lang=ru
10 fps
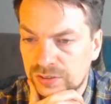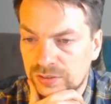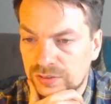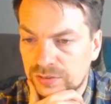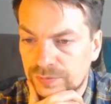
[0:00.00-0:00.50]

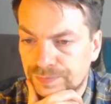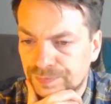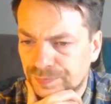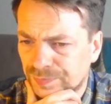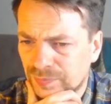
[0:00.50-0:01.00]

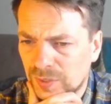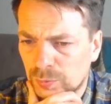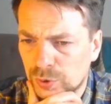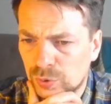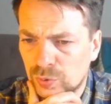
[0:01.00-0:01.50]

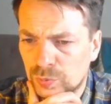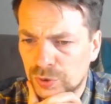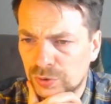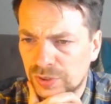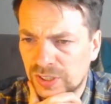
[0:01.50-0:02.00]
По-другому
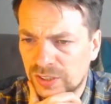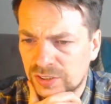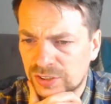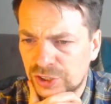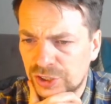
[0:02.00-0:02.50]
ее никак
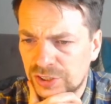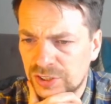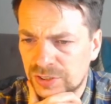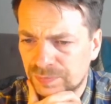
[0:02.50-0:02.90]
не защитить.